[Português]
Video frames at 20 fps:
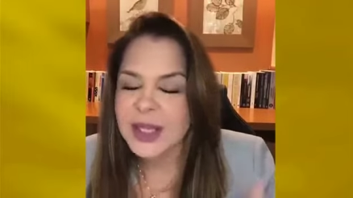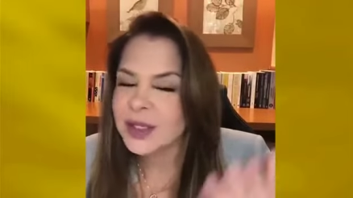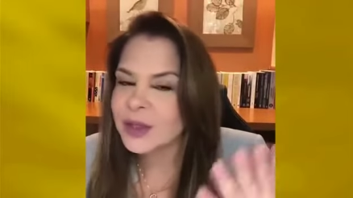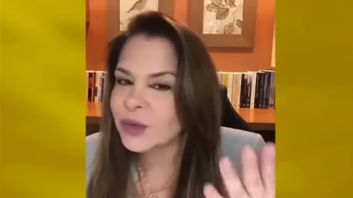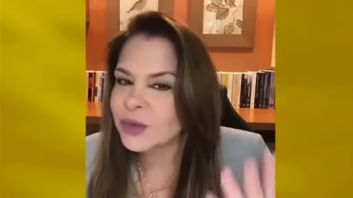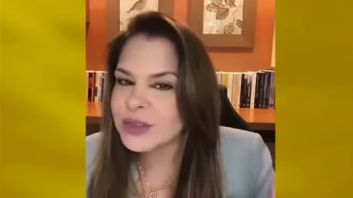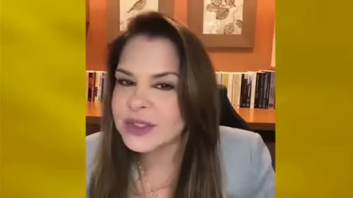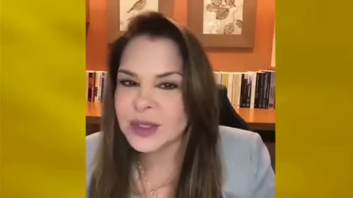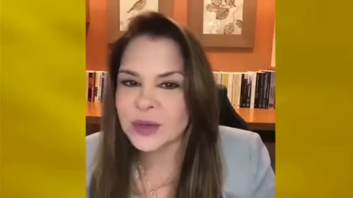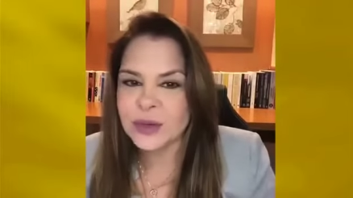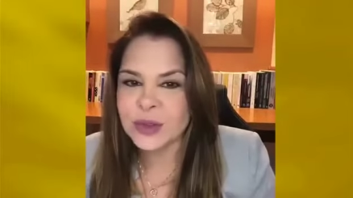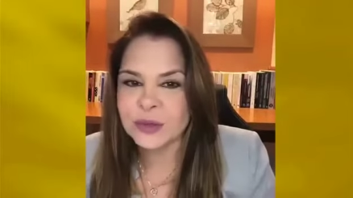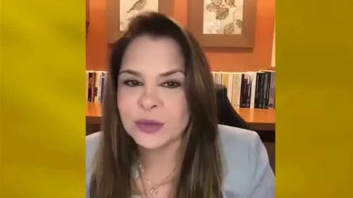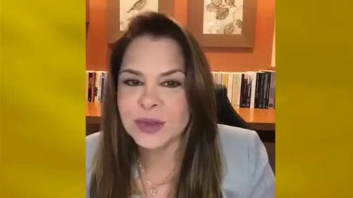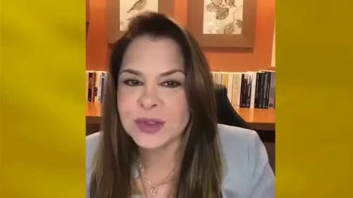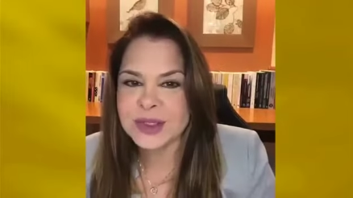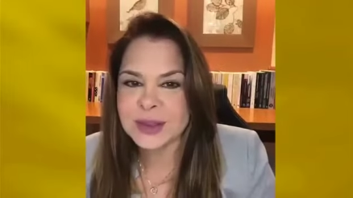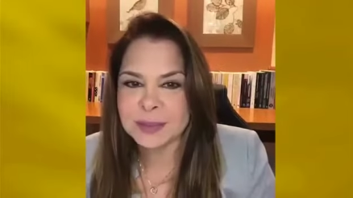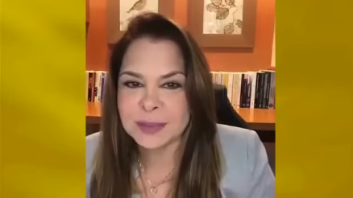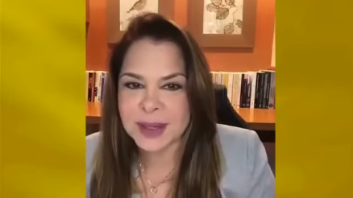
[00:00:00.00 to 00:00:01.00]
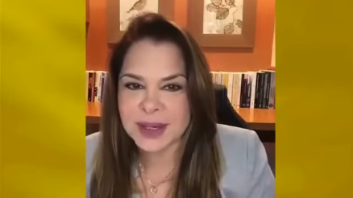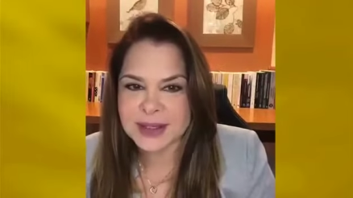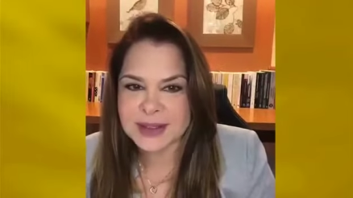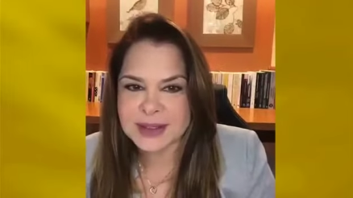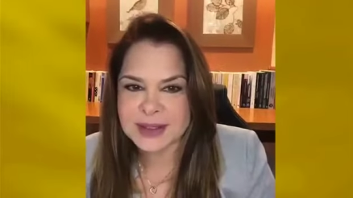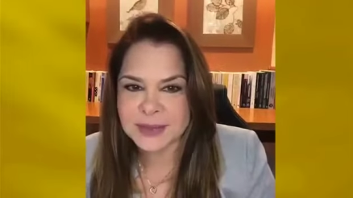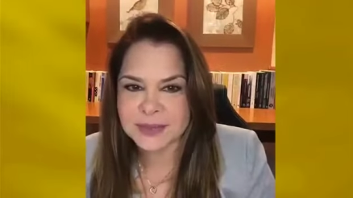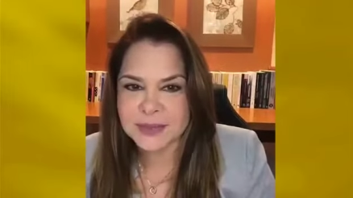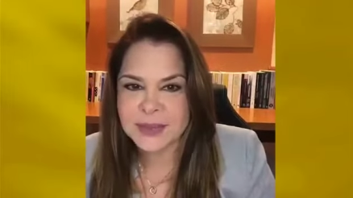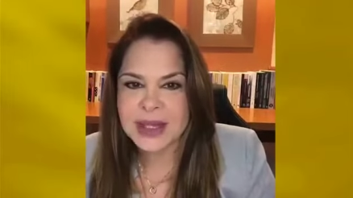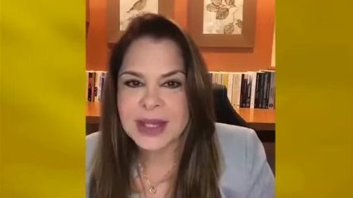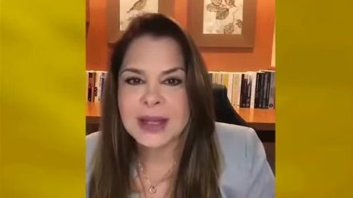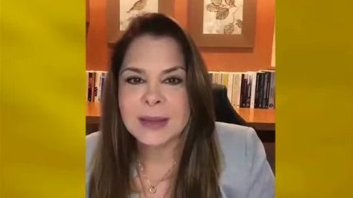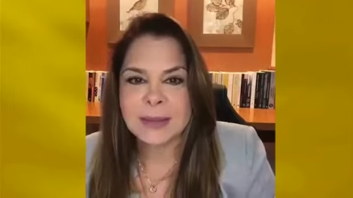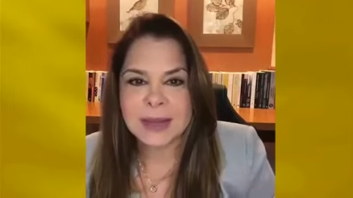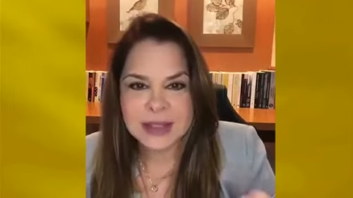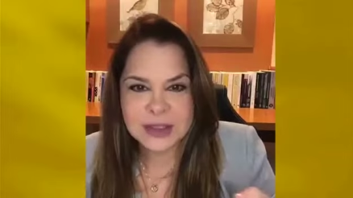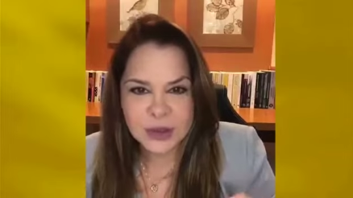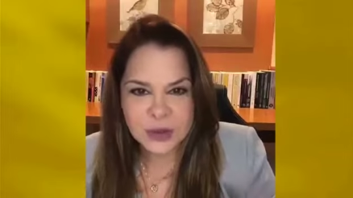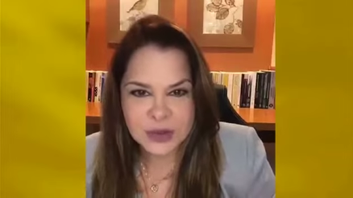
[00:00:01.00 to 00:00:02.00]
Eu não sei o que você passa,
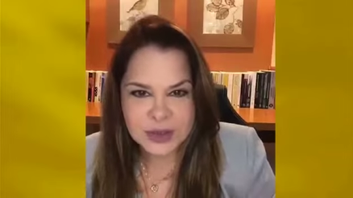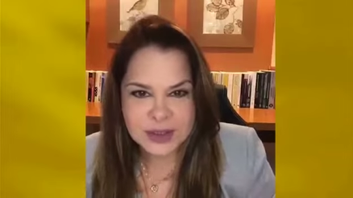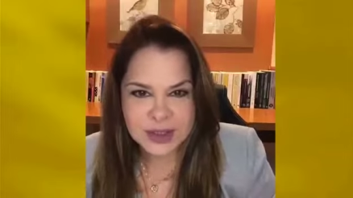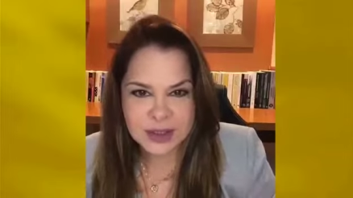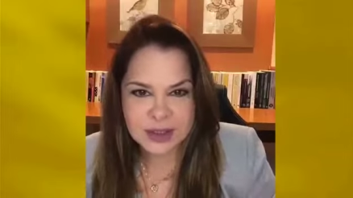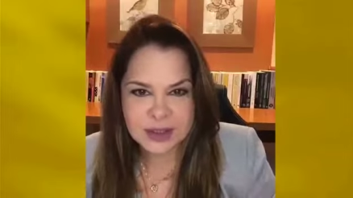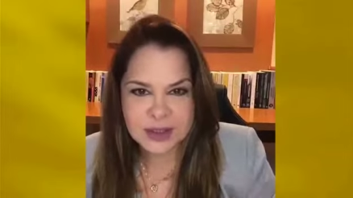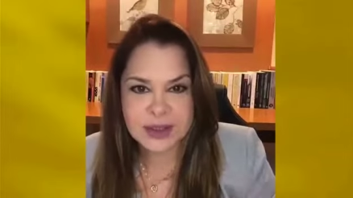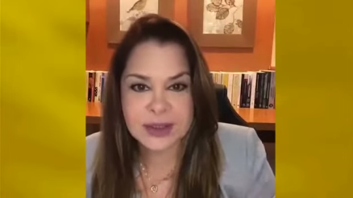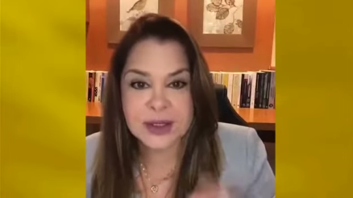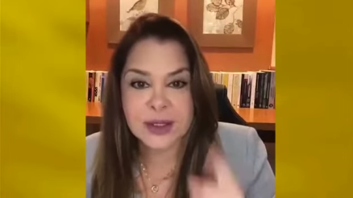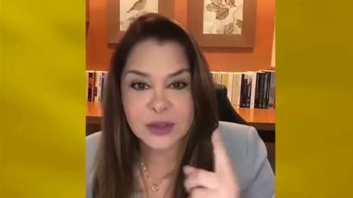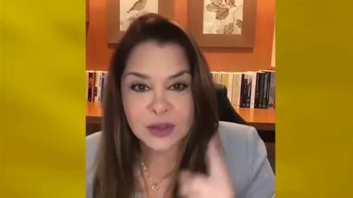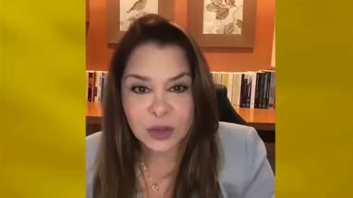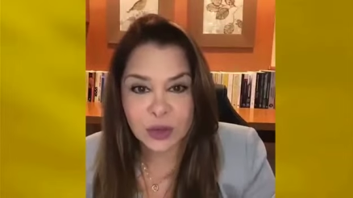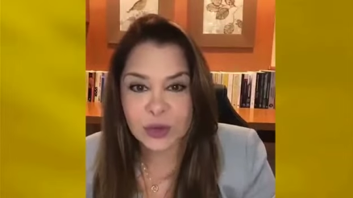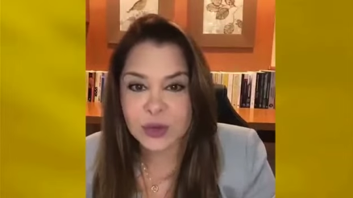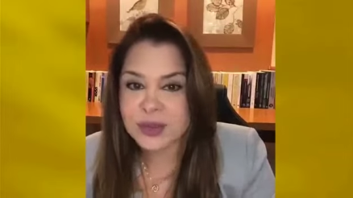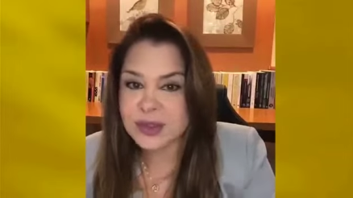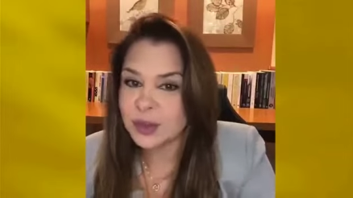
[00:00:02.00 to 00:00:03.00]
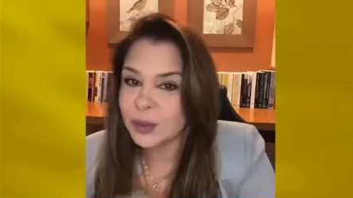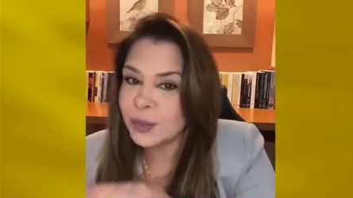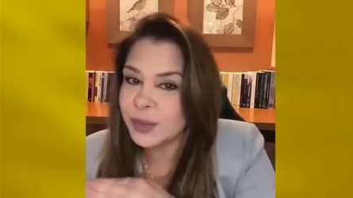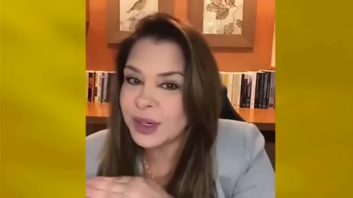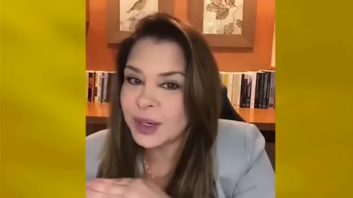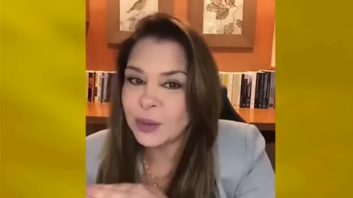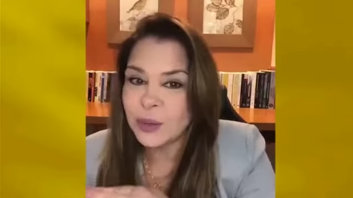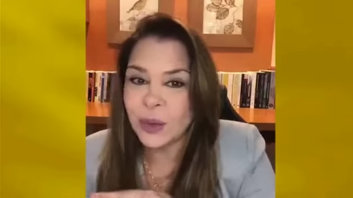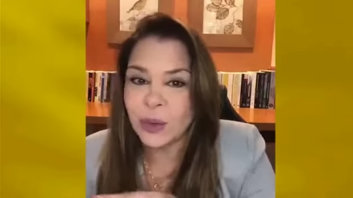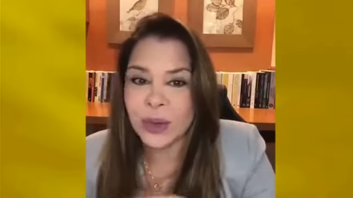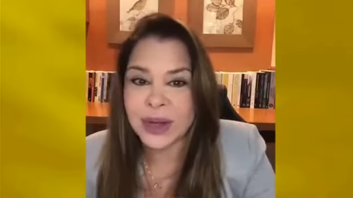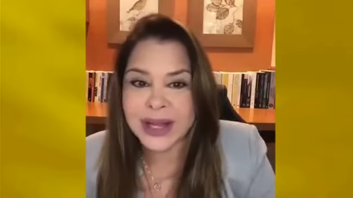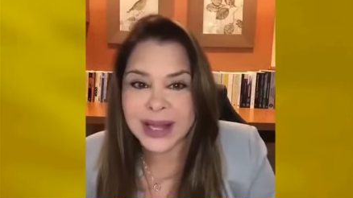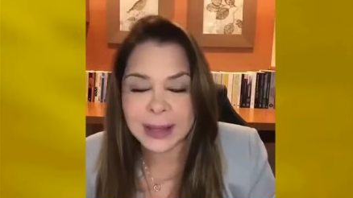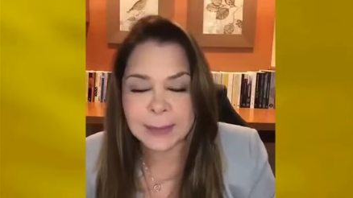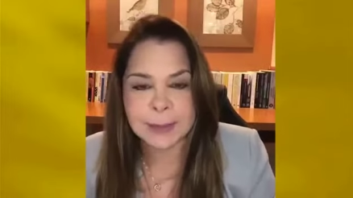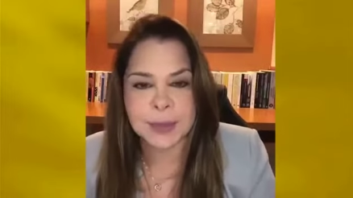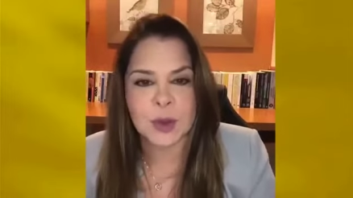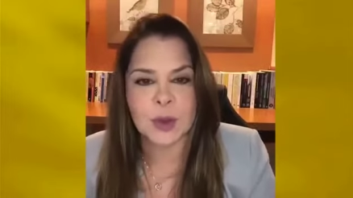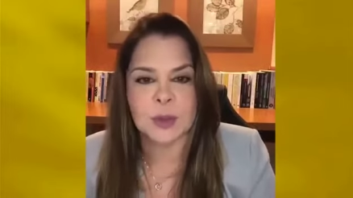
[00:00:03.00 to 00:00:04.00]
mas eu sei que tem solução para
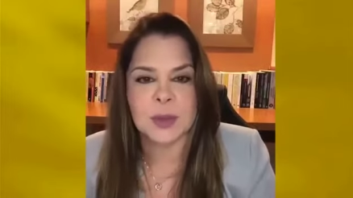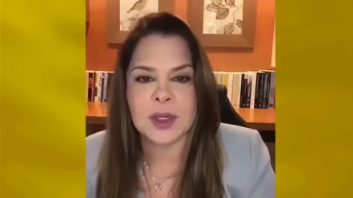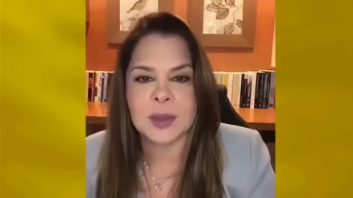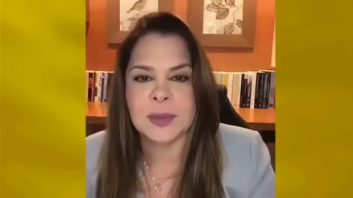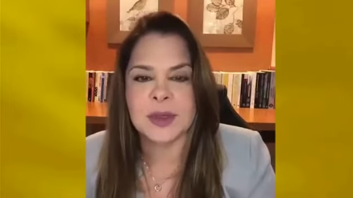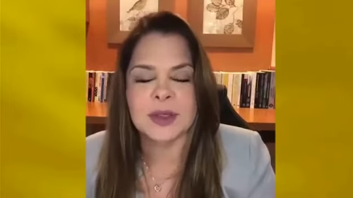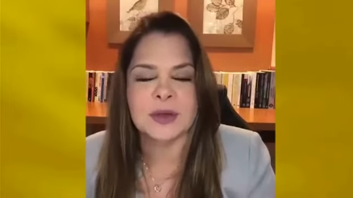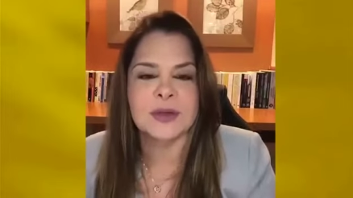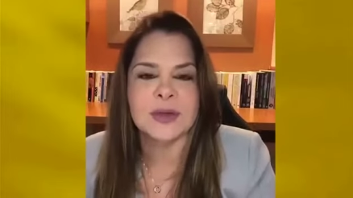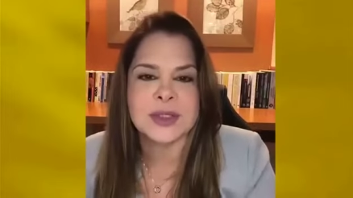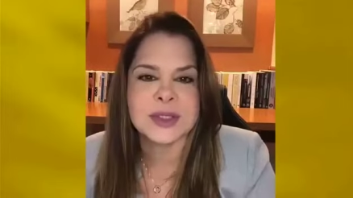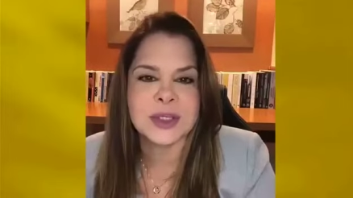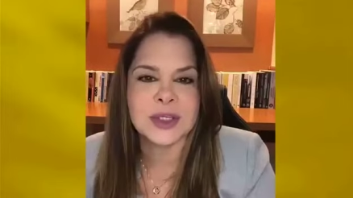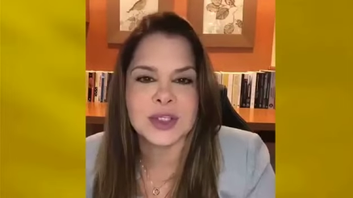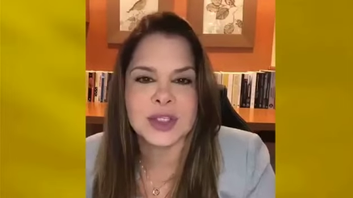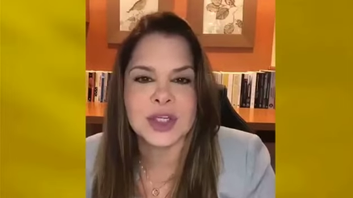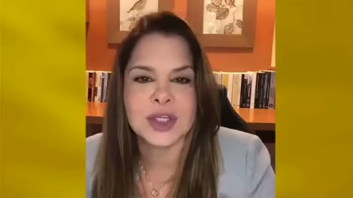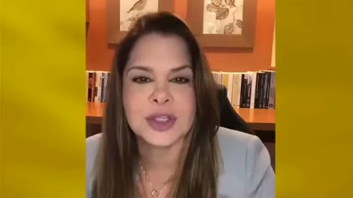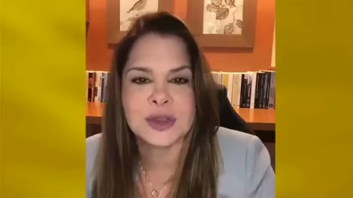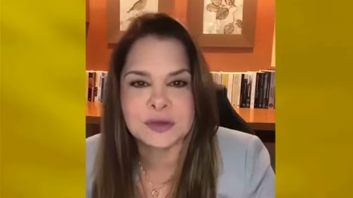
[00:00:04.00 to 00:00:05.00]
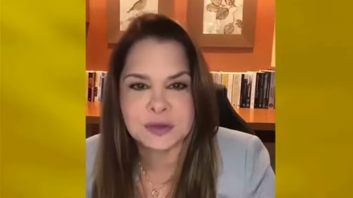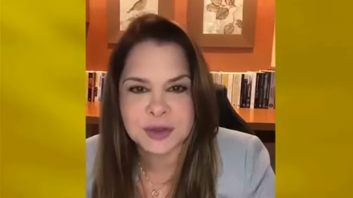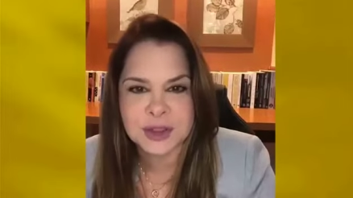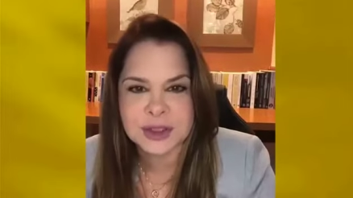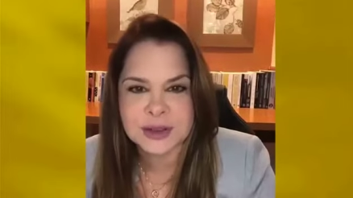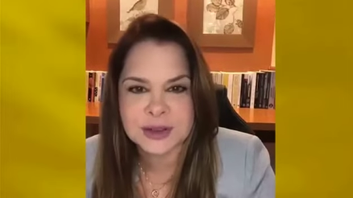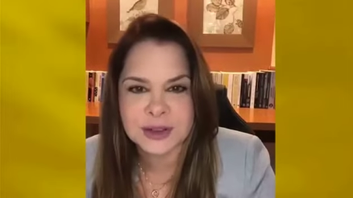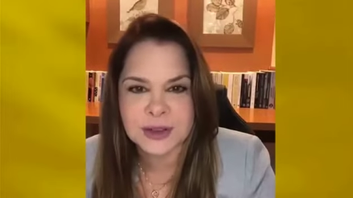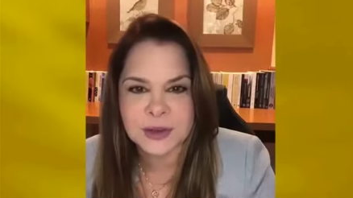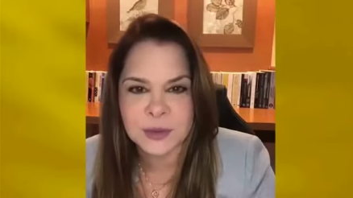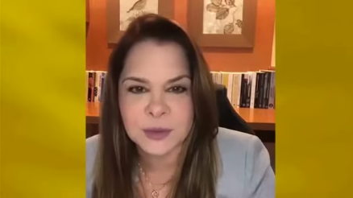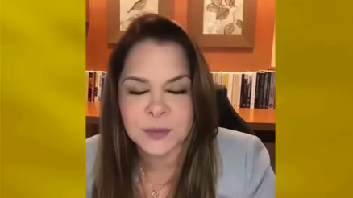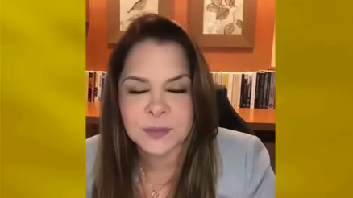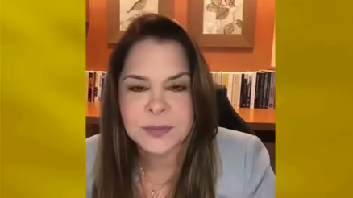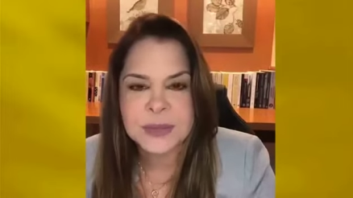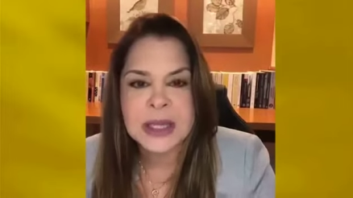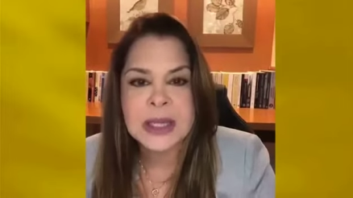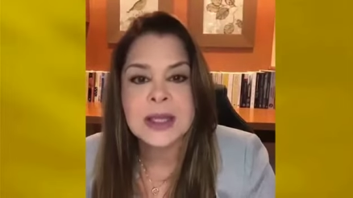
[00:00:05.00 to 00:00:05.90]
qualquer problema que você esteja enfrentando.